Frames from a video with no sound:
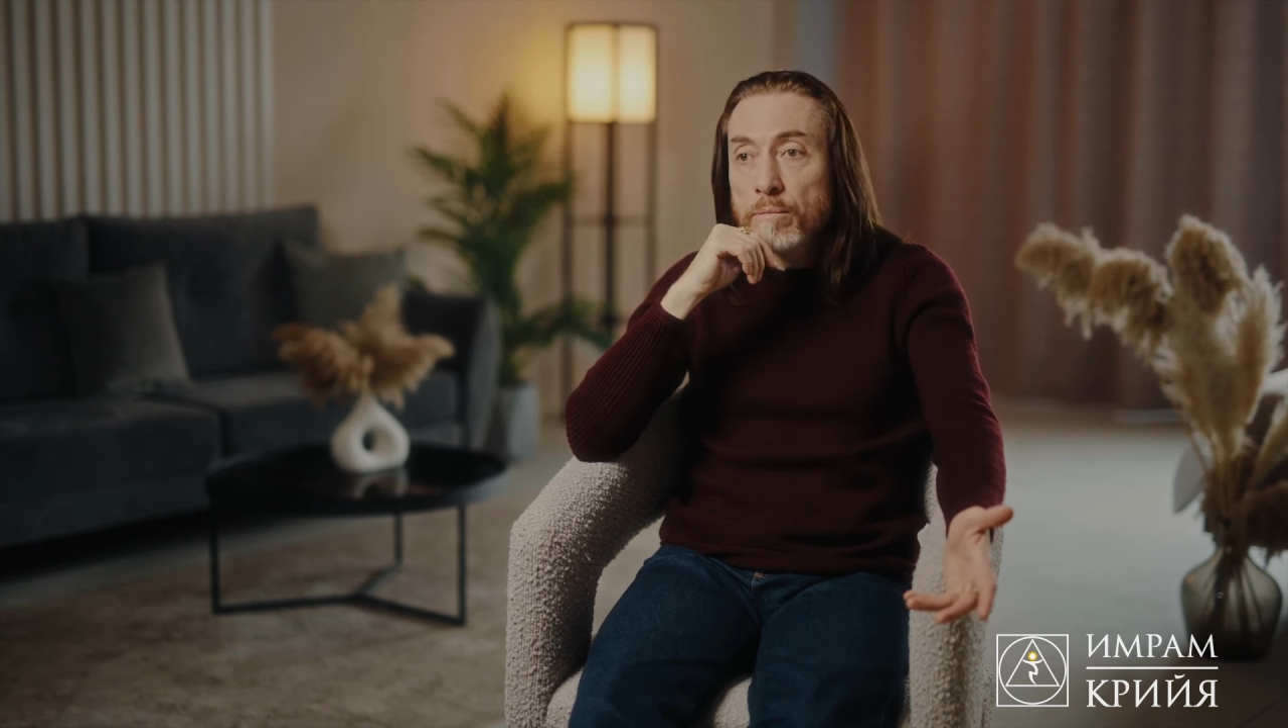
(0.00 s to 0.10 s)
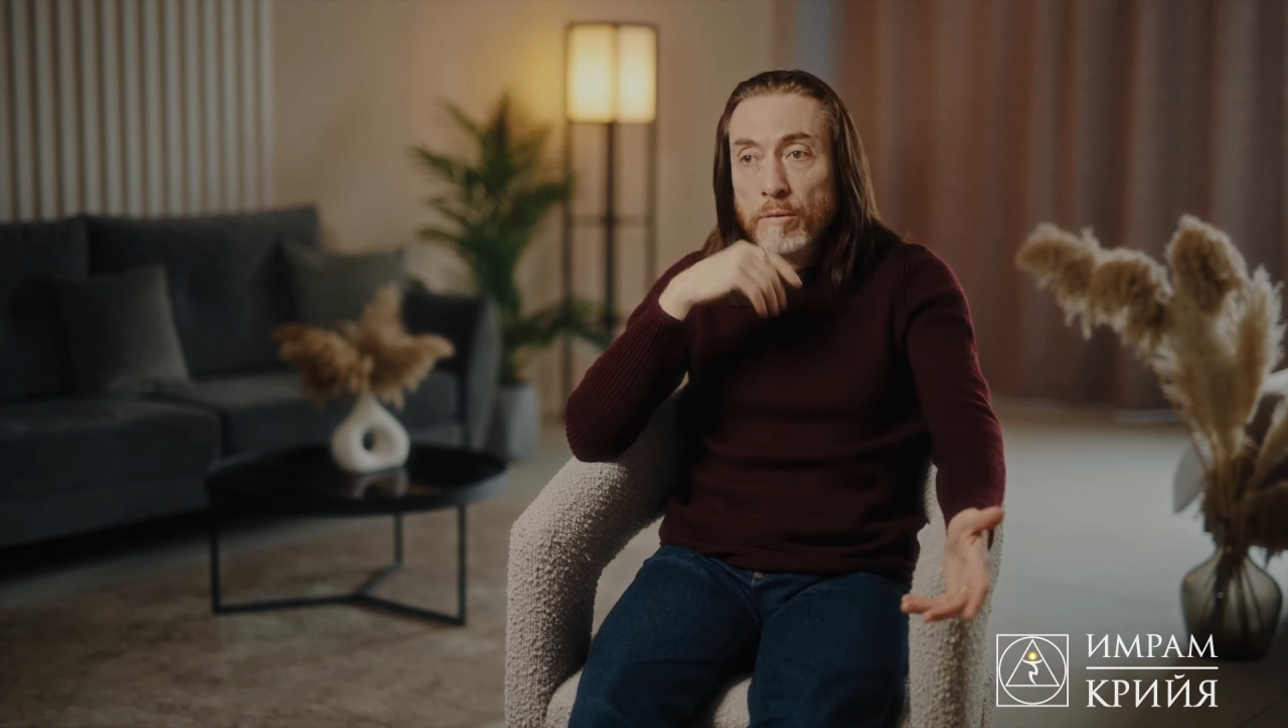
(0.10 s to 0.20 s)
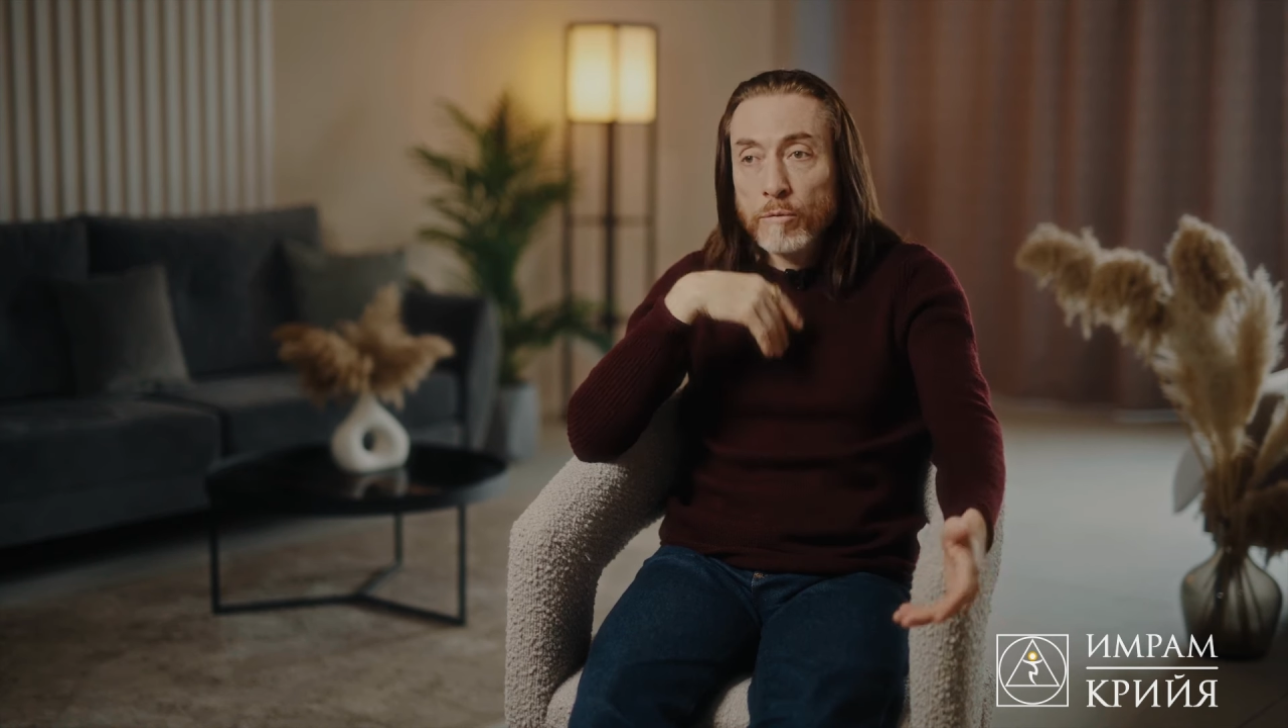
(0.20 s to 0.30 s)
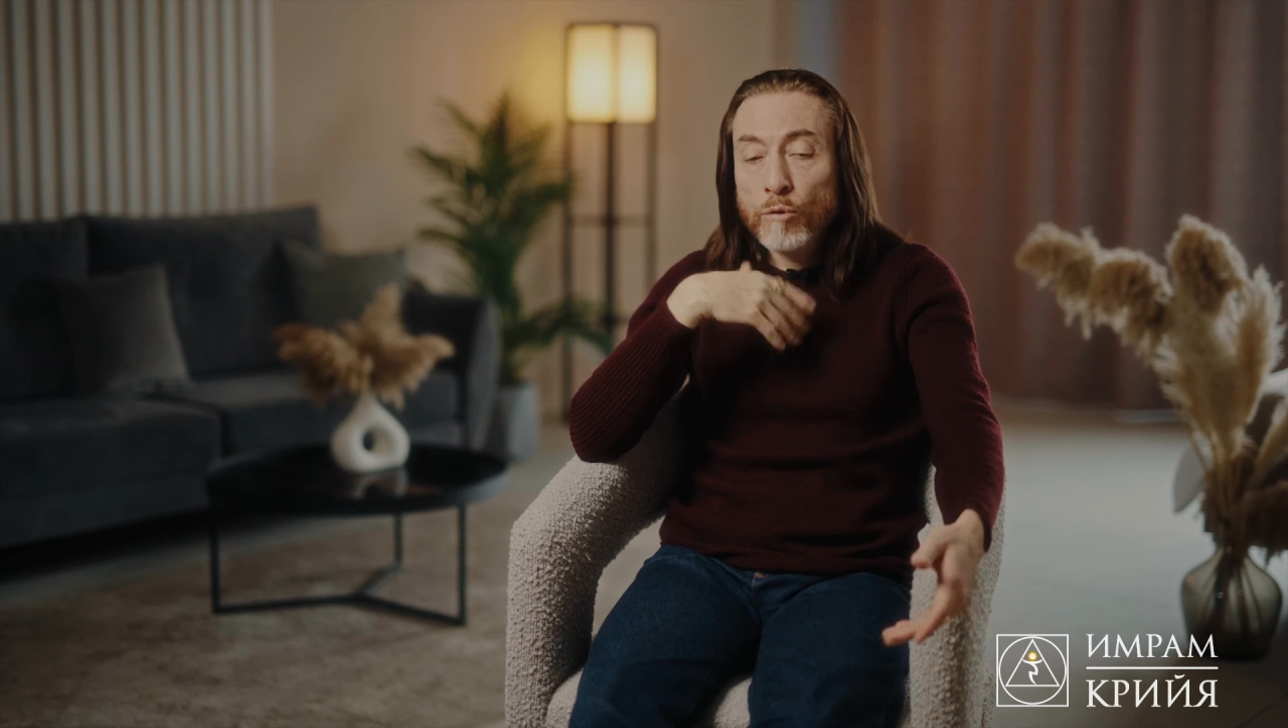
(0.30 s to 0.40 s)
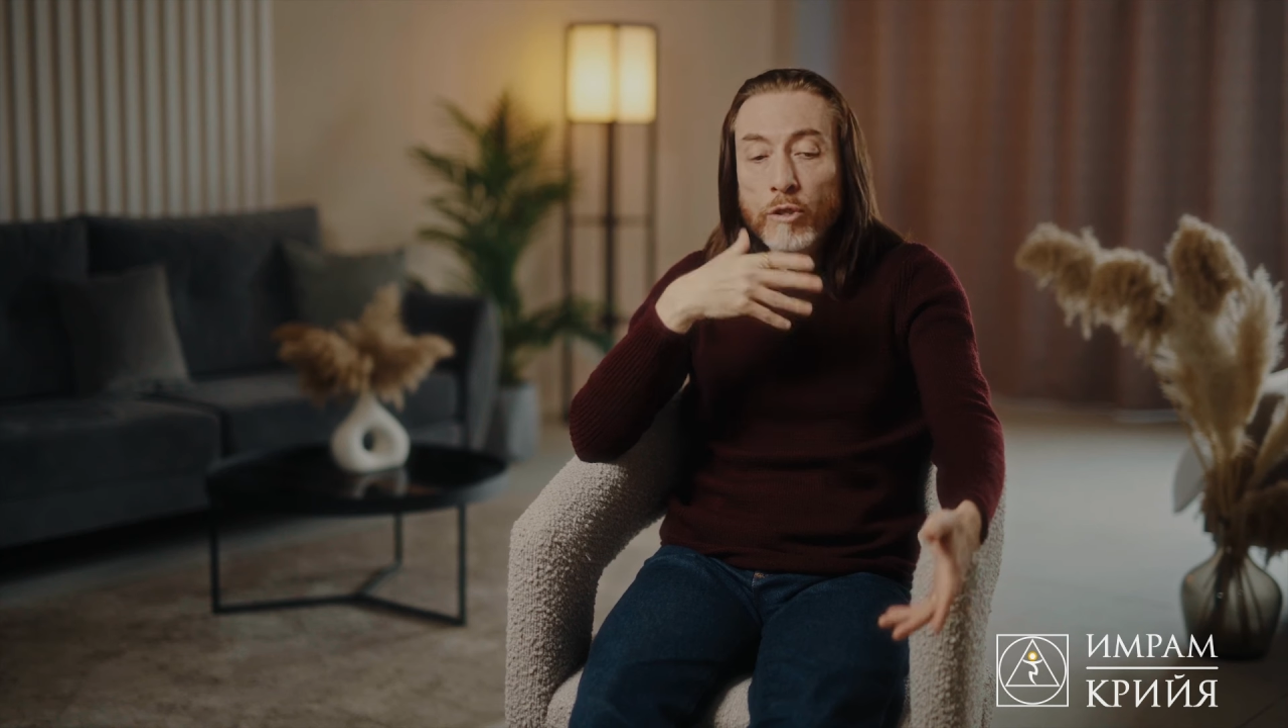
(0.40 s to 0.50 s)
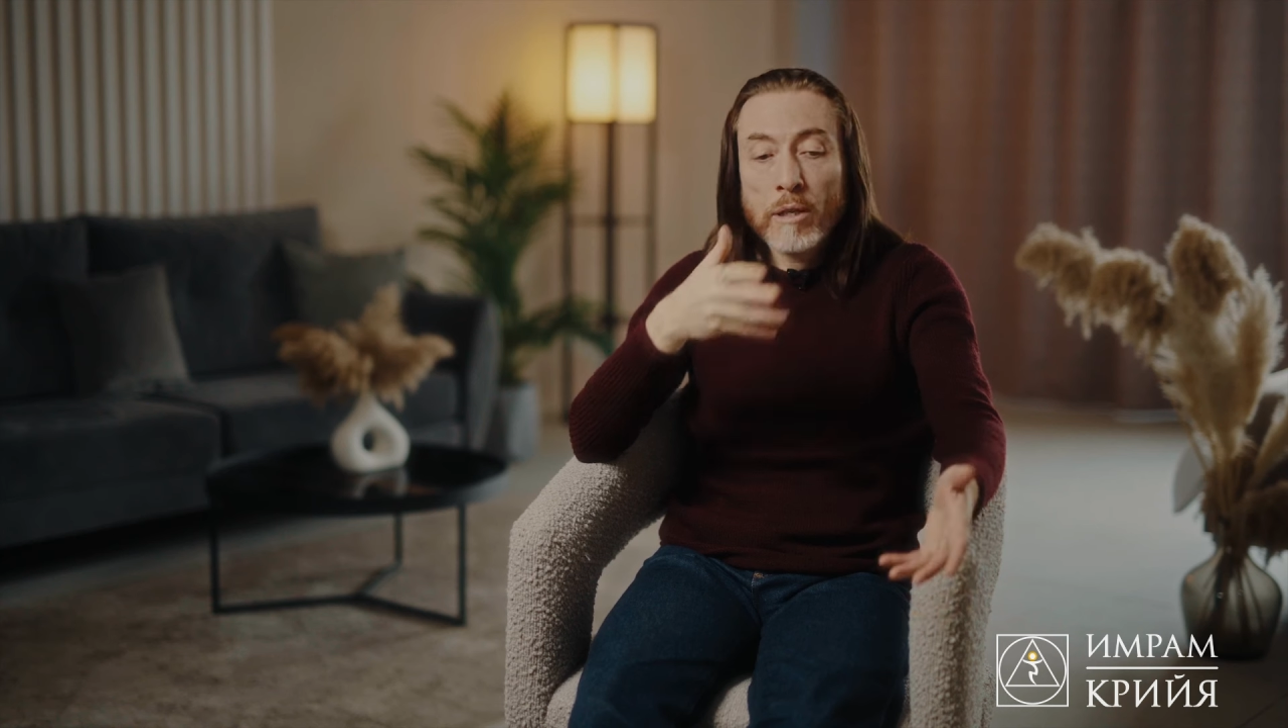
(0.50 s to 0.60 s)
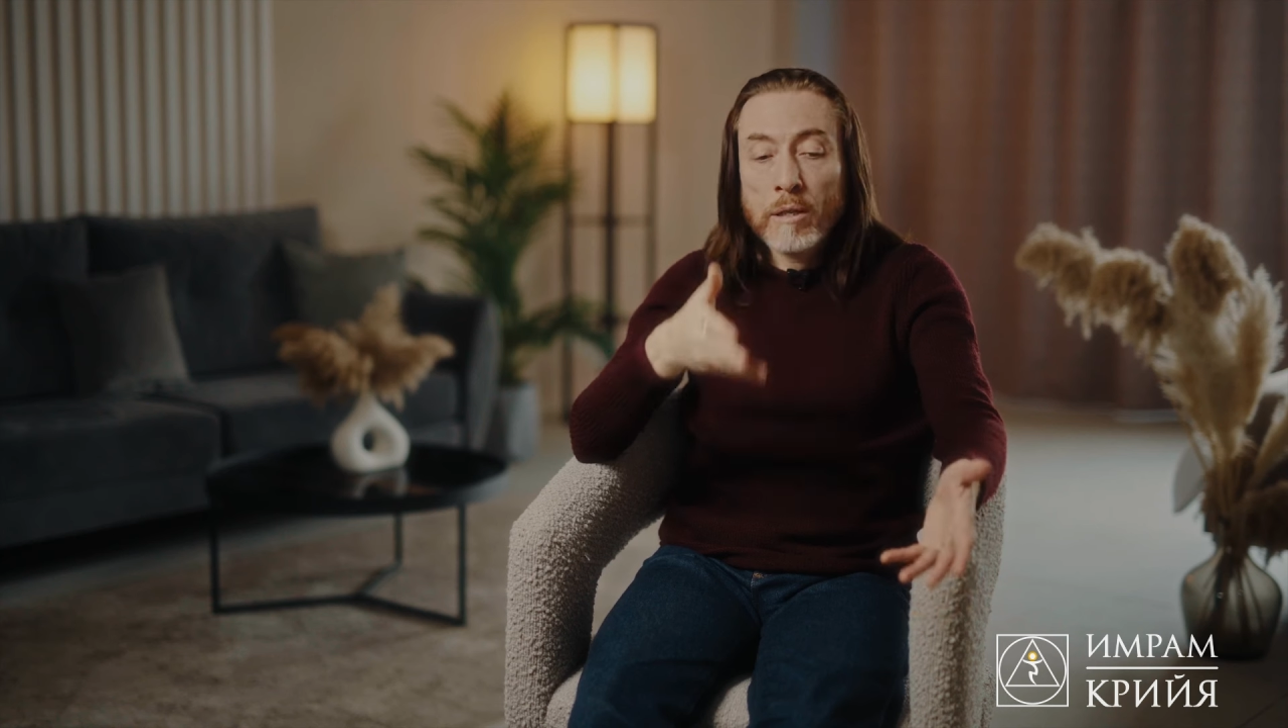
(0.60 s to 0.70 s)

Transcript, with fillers: в душе